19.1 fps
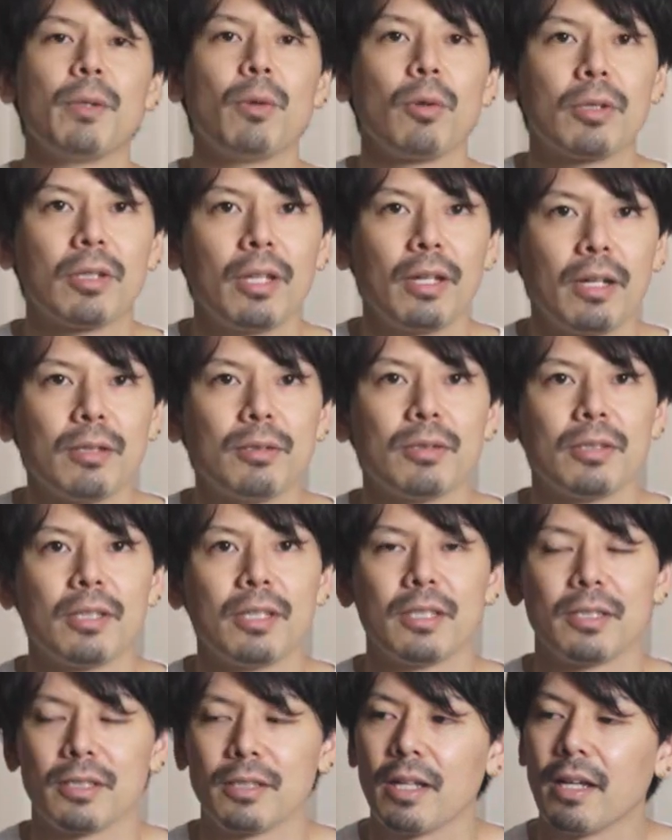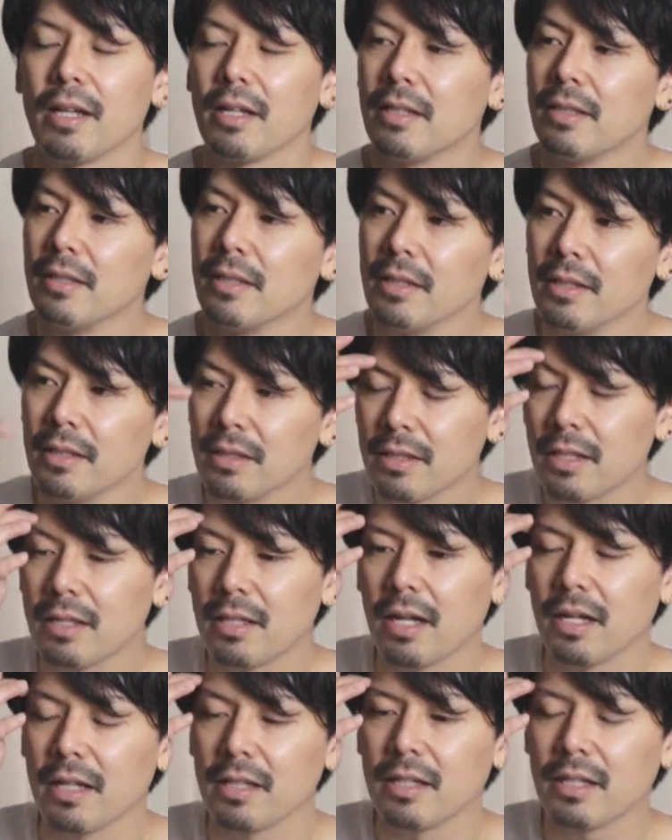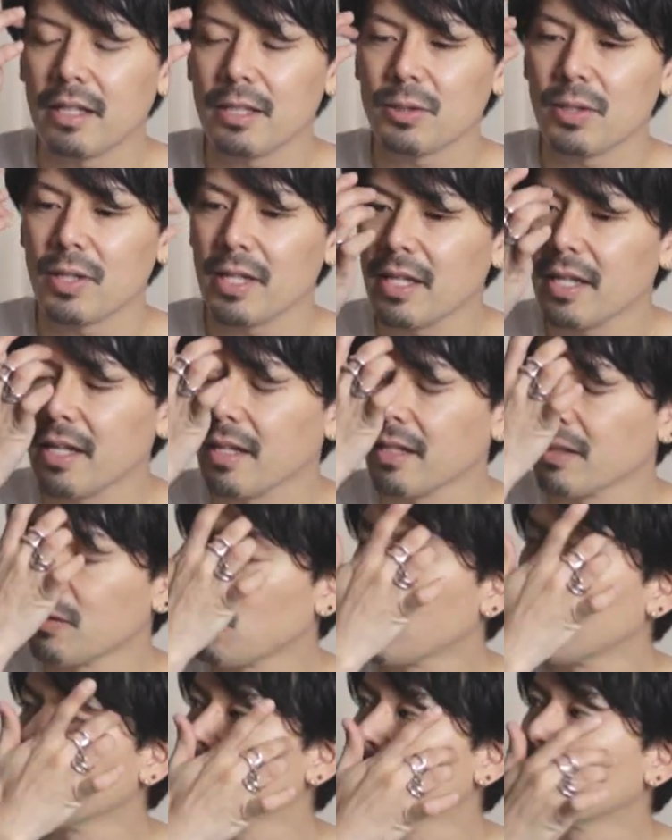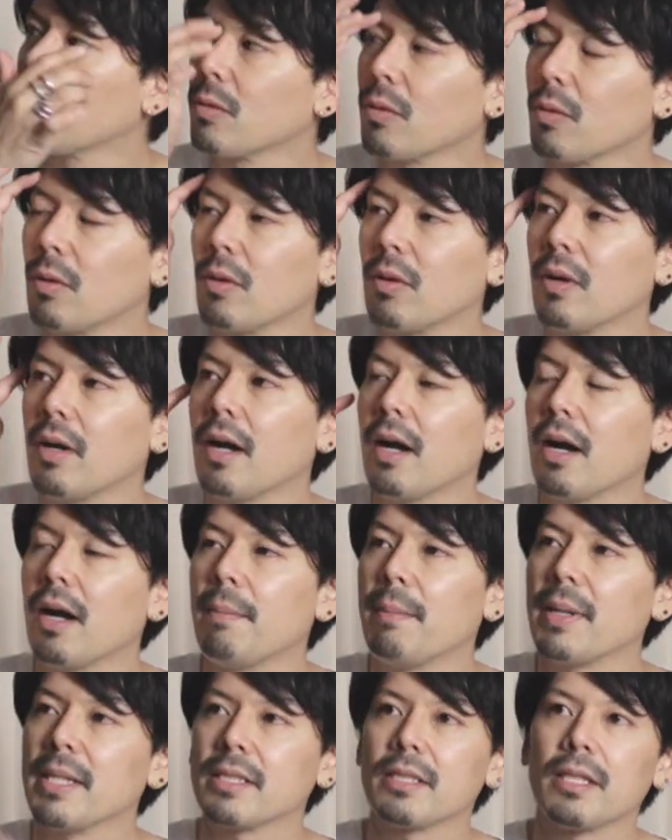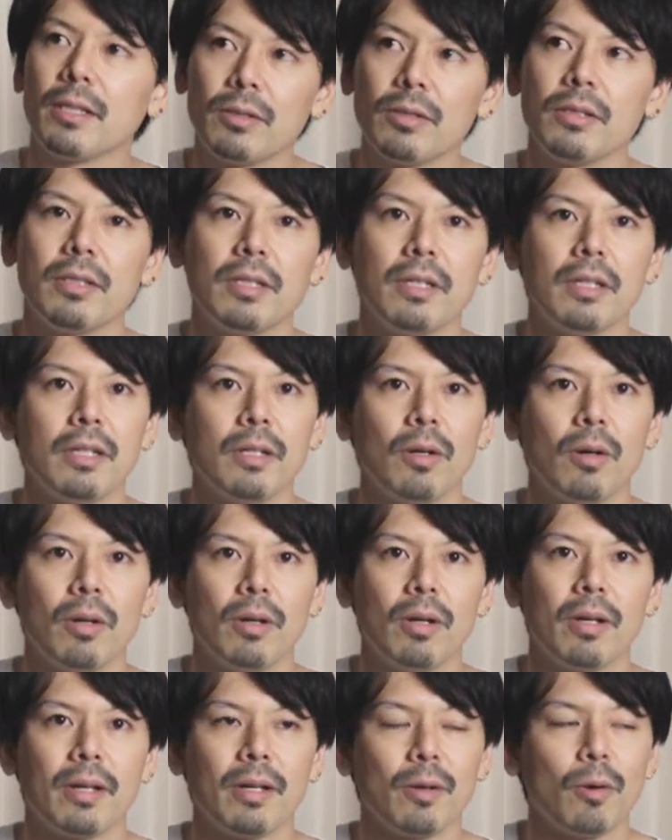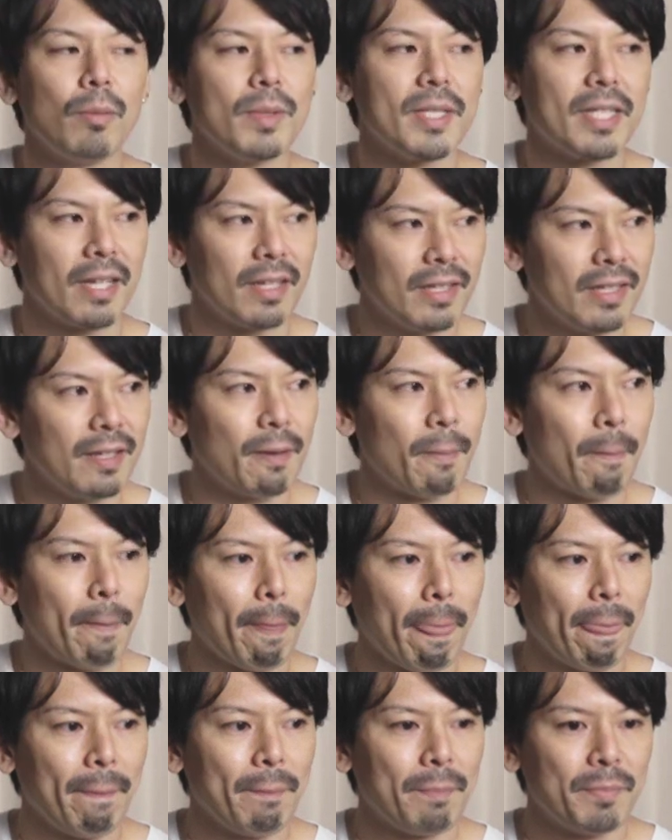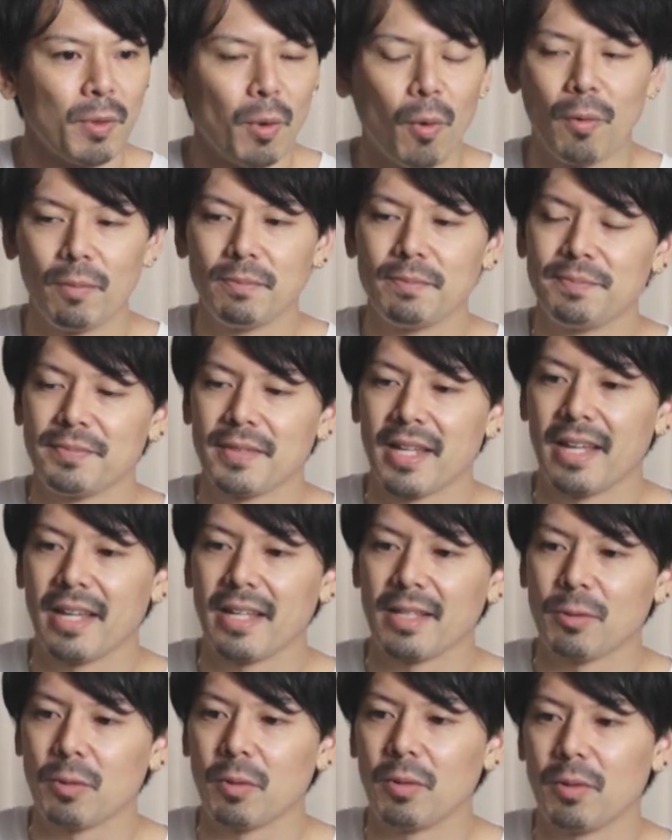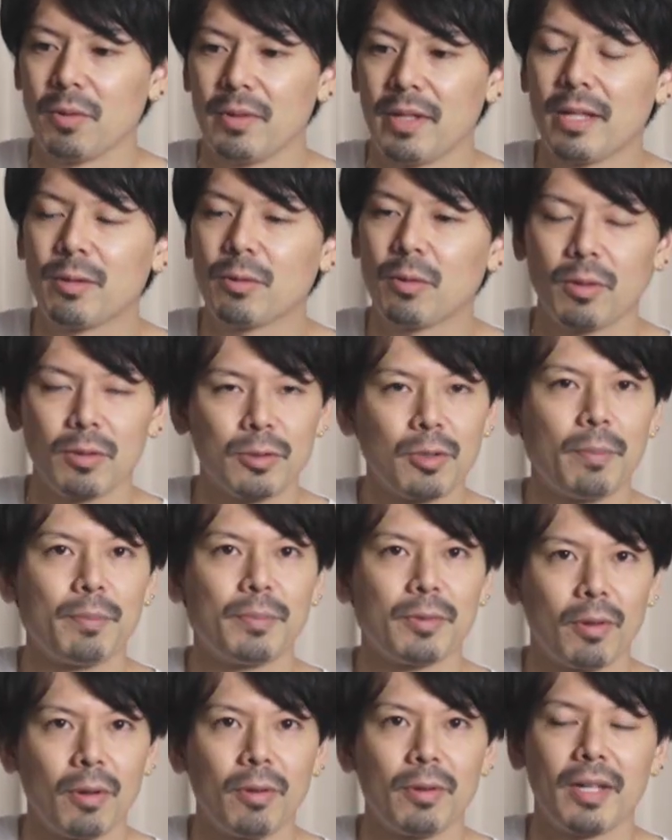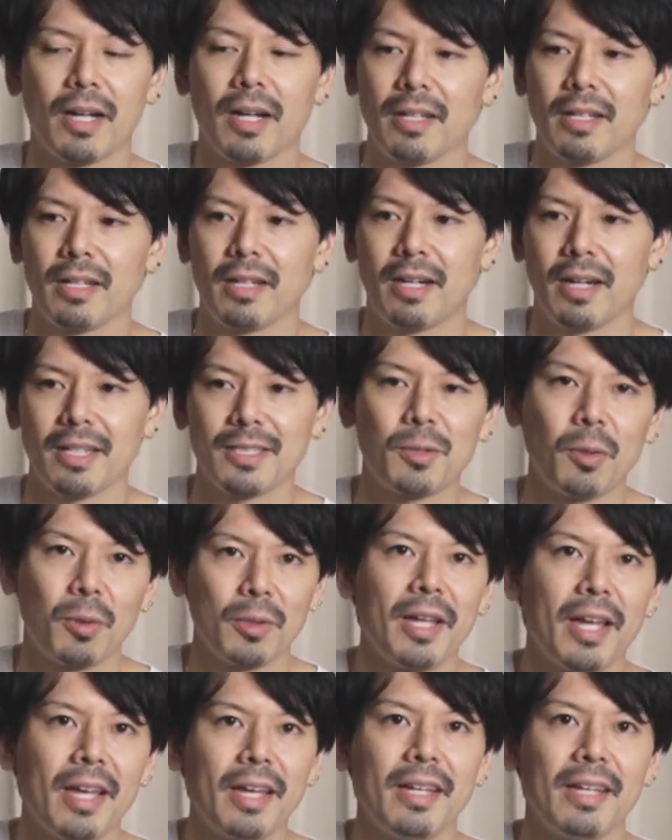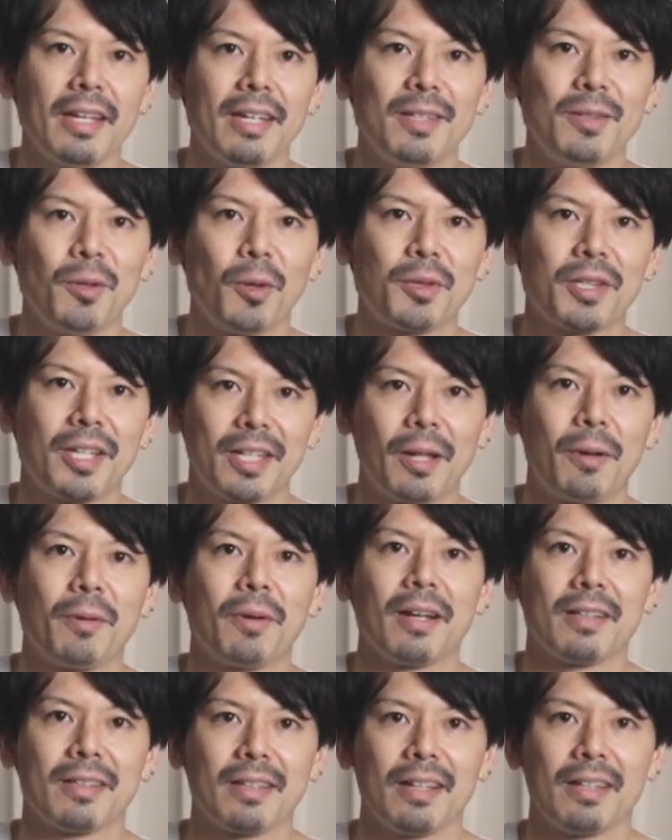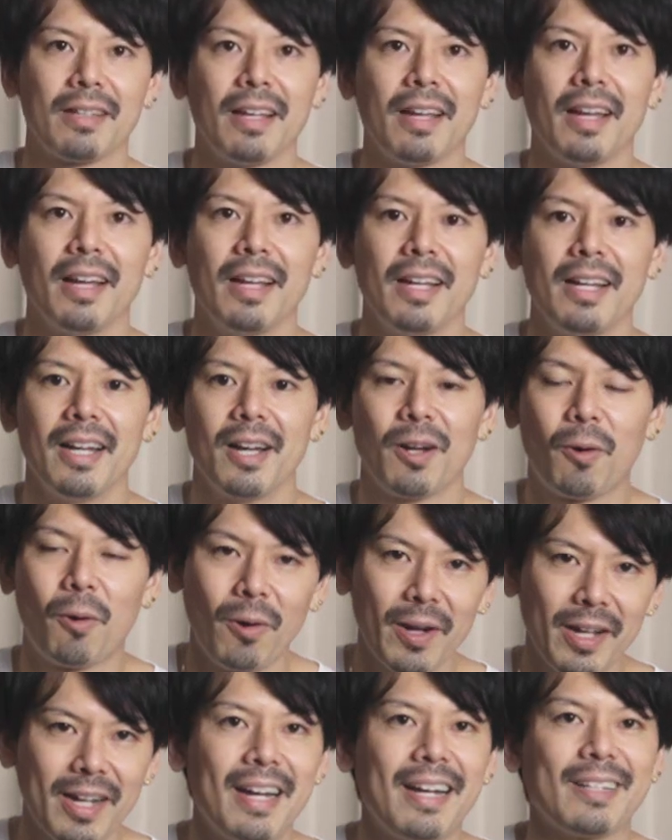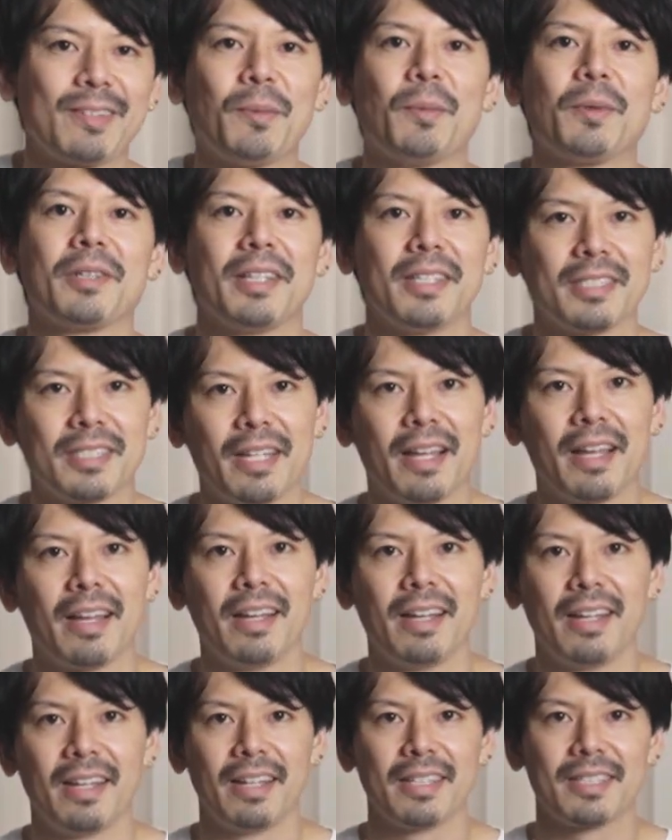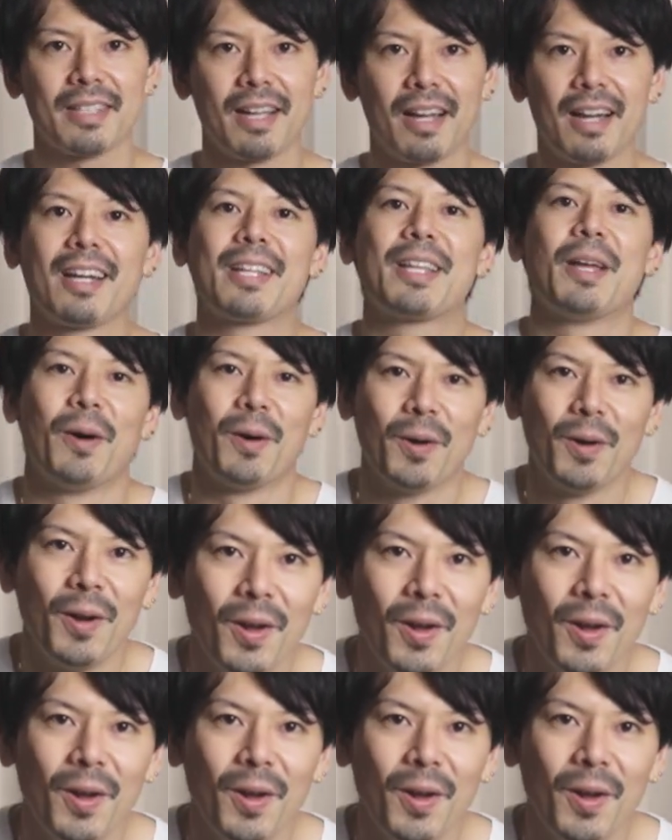載ってなくってですね、ただ一箇所だけどっかのこの販売してる、えー、お店にのえーと、ネットショップの中に画像で載ってたのがあったんで、これかと思ってですね、使い方を